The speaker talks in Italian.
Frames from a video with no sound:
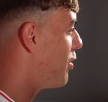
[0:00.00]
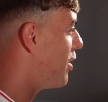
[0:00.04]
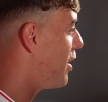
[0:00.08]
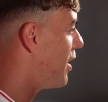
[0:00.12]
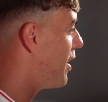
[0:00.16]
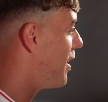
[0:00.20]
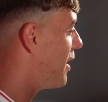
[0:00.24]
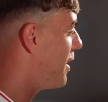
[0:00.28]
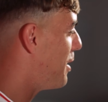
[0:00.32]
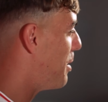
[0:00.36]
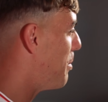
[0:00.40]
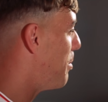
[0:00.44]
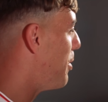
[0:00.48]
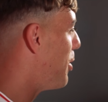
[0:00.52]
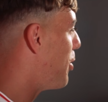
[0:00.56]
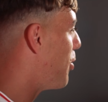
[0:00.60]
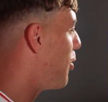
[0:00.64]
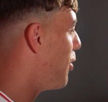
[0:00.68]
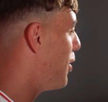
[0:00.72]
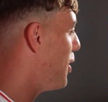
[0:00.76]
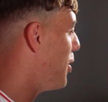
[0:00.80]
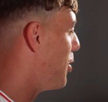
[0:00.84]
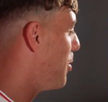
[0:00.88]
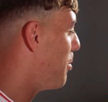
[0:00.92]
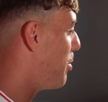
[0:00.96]
da, da,
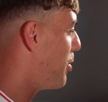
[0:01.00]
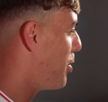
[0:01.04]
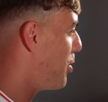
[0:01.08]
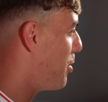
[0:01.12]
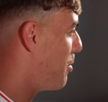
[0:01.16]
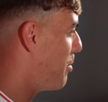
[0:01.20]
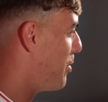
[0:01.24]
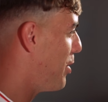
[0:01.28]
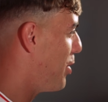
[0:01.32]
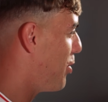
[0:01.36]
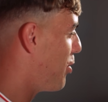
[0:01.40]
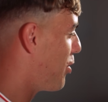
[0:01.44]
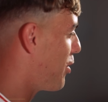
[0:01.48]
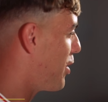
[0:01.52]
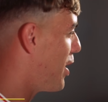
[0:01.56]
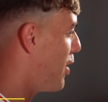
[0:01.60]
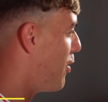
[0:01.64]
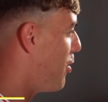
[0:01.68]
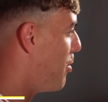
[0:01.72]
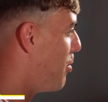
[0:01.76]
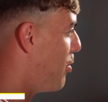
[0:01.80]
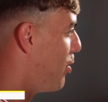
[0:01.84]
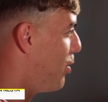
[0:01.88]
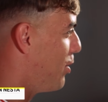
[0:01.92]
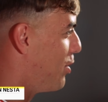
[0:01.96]
piccolino, però non mi
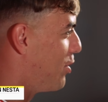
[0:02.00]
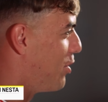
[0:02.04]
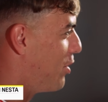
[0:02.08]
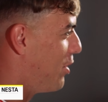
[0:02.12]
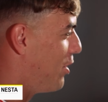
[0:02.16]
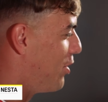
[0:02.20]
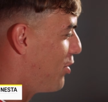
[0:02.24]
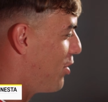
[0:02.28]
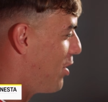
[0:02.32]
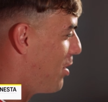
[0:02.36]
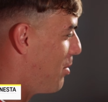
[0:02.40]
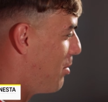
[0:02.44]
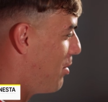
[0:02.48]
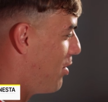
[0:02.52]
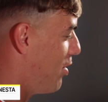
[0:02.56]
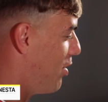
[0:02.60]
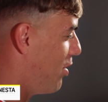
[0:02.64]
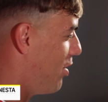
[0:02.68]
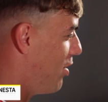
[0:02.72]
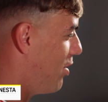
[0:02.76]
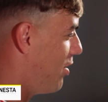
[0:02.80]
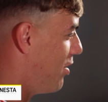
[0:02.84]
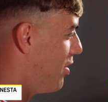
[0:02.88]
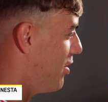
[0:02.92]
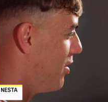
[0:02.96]
ricordavo molto
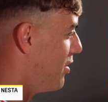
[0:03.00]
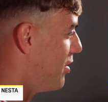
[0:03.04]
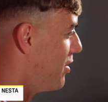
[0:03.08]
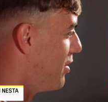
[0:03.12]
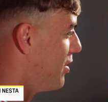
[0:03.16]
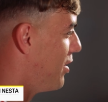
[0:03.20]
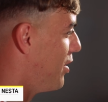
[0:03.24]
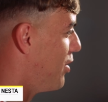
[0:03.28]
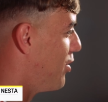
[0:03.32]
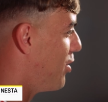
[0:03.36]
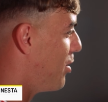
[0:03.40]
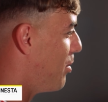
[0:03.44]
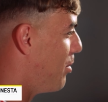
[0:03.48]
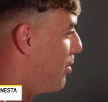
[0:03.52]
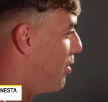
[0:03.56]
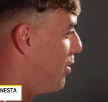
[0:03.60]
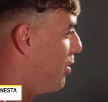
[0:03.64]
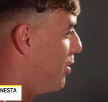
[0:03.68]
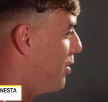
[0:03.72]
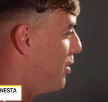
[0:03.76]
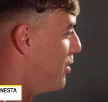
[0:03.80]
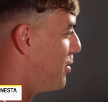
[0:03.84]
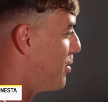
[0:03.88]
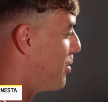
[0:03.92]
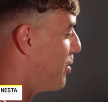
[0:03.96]
diciamo,
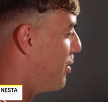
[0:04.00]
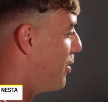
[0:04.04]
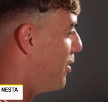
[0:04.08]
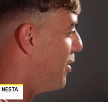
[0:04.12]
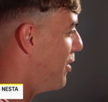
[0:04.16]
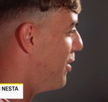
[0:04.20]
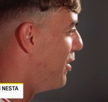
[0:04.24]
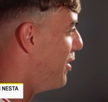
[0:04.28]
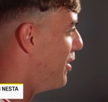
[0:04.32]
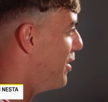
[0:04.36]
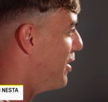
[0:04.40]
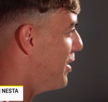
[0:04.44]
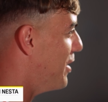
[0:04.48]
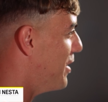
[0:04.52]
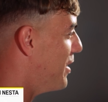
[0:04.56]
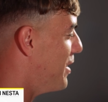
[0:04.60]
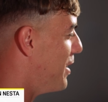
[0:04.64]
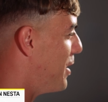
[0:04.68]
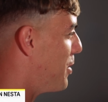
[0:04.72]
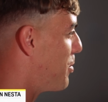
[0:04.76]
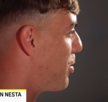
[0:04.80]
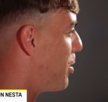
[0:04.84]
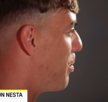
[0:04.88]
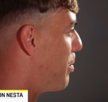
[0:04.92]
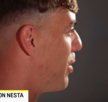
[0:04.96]
diciamo, suo,
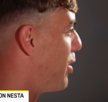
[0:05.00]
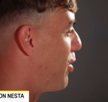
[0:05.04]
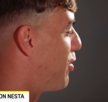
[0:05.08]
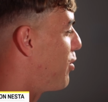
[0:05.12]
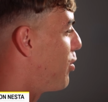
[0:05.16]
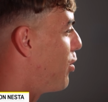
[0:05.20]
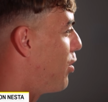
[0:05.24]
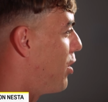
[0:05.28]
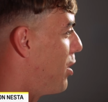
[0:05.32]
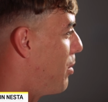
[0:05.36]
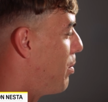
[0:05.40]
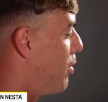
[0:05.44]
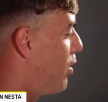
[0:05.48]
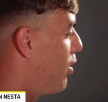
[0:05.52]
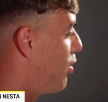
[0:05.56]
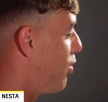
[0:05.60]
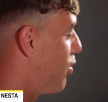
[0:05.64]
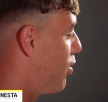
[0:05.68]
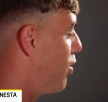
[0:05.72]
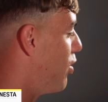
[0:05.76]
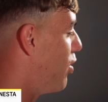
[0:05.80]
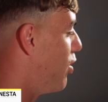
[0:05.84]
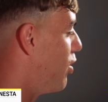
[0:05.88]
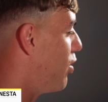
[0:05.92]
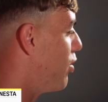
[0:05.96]
la sua persona, però
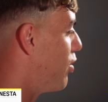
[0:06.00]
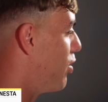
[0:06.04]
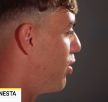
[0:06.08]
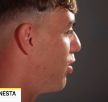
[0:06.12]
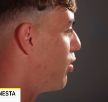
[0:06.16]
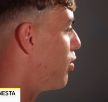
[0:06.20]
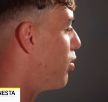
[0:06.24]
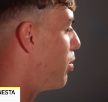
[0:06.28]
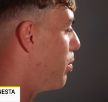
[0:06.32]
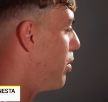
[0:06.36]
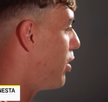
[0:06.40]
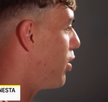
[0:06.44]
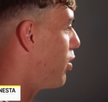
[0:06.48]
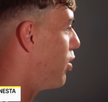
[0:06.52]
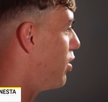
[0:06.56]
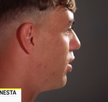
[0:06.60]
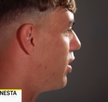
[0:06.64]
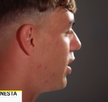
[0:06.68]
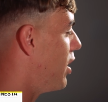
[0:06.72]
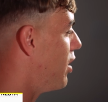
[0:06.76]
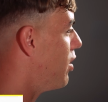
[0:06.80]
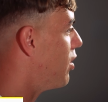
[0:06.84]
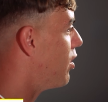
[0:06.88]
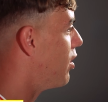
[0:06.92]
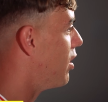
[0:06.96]
sono, sono super
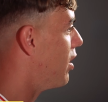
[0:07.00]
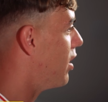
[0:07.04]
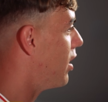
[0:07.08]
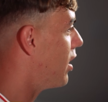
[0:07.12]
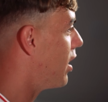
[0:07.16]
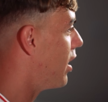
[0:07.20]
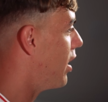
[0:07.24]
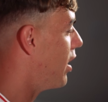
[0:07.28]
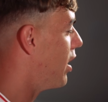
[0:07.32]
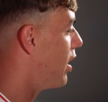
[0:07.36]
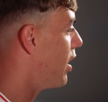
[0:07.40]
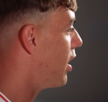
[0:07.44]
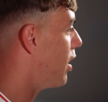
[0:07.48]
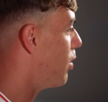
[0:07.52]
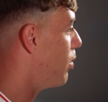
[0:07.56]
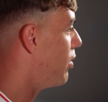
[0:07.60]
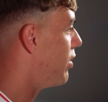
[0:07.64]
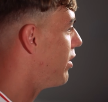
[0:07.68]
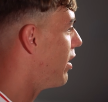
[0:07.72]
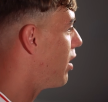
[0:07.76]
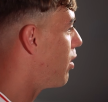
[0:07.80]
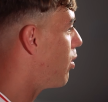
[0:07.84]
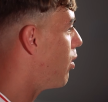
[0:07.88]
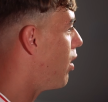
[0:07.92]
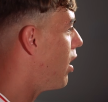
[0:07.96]
contento che, che lui
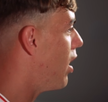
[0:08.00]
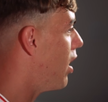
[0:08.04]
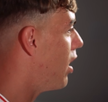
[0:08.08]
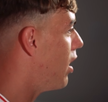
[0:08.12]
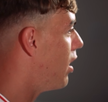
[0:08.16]
sia qua